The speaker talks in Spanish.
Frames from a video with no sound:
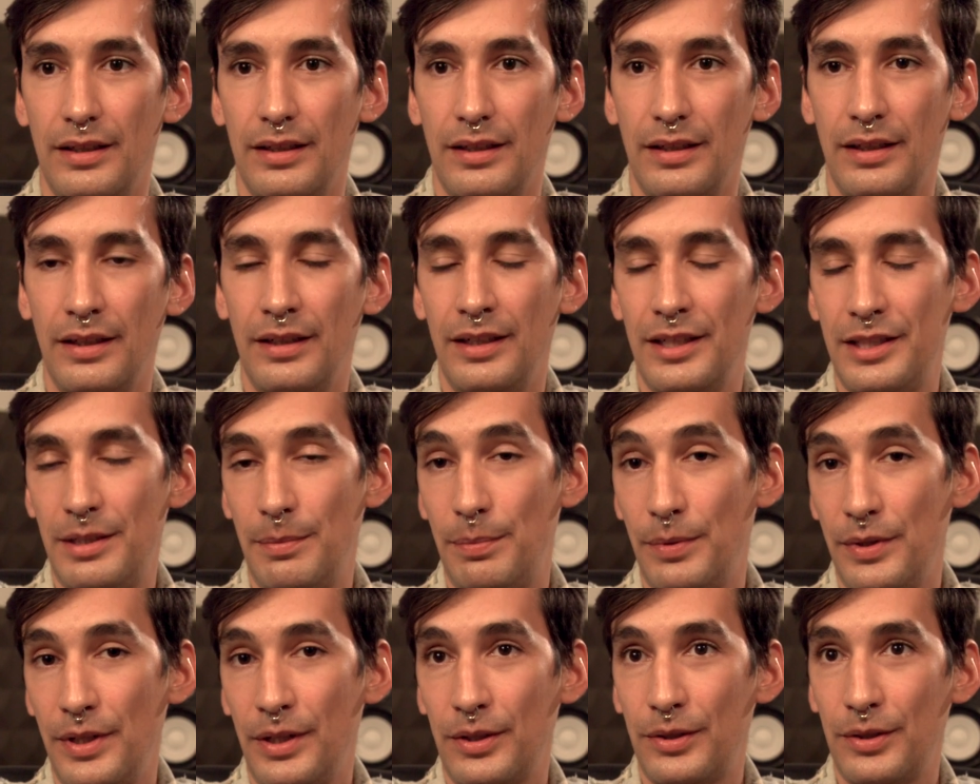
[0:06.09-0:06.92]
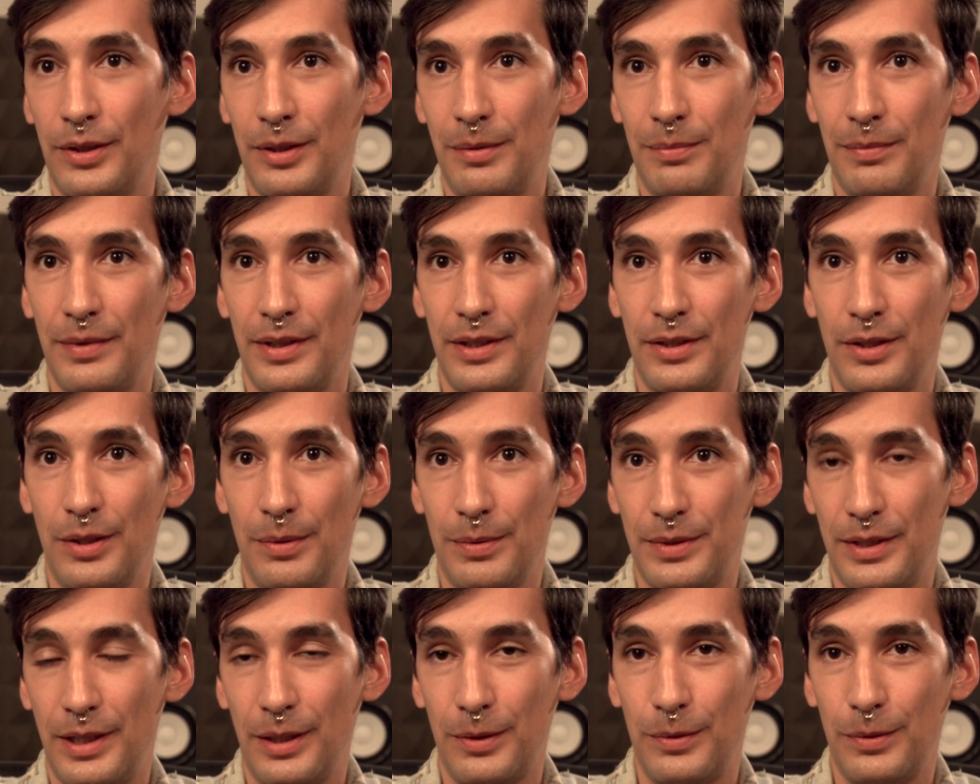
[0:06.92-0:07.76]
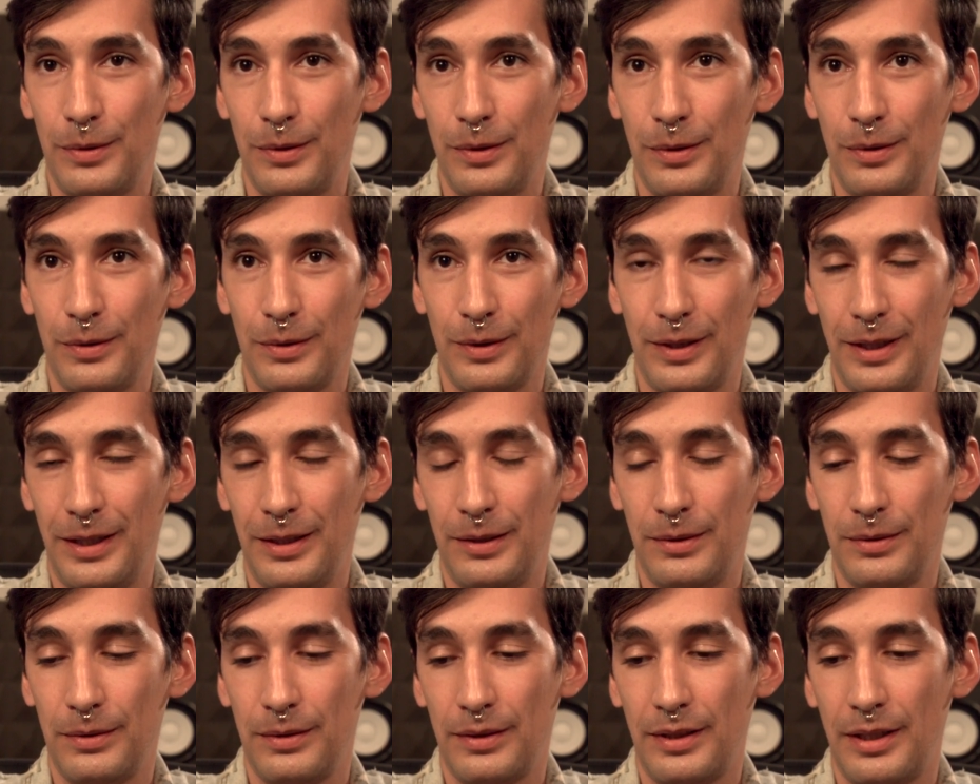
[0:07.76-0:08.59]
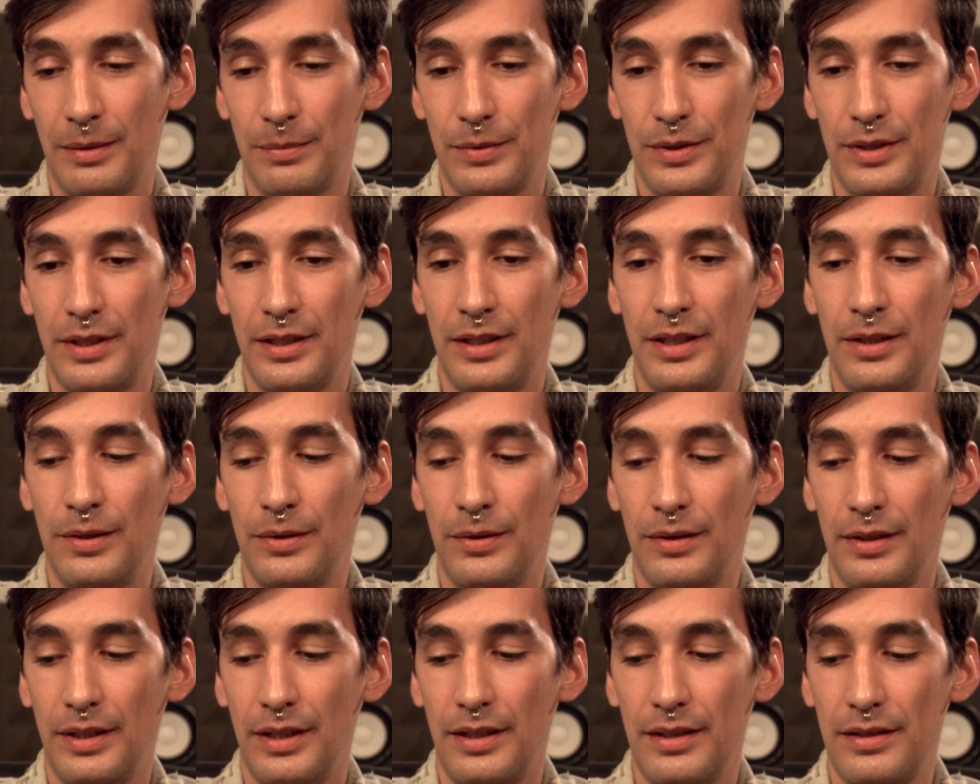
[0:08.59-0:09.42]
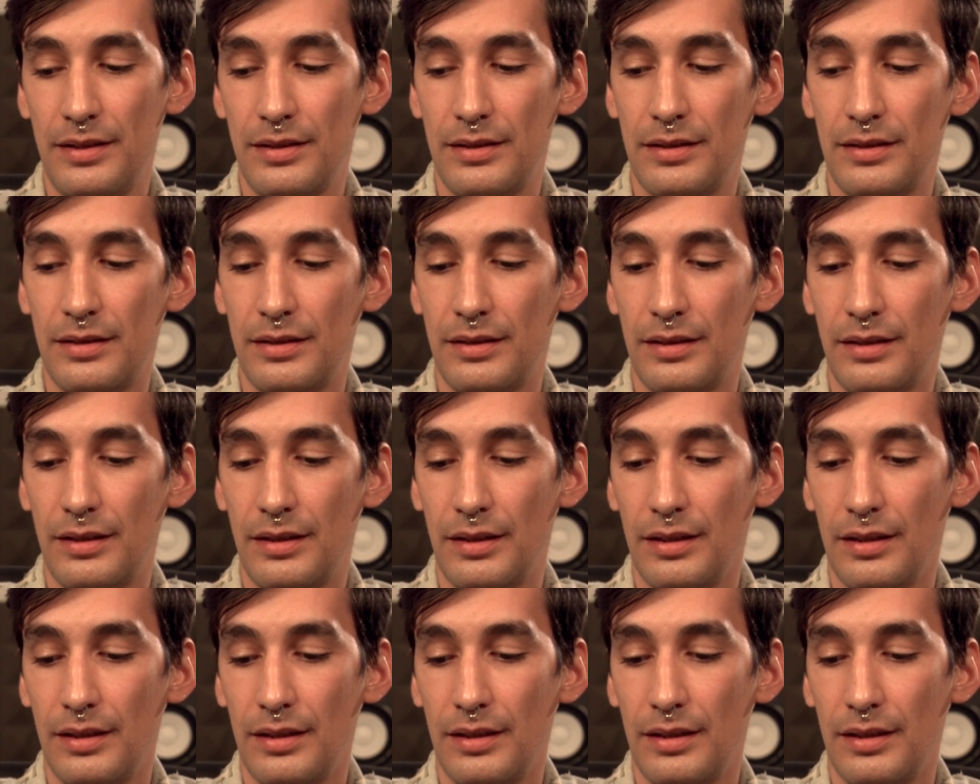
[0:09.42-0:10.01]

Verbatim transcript: En este proyecto el mayor obstáculo o reto que hemos tenido es,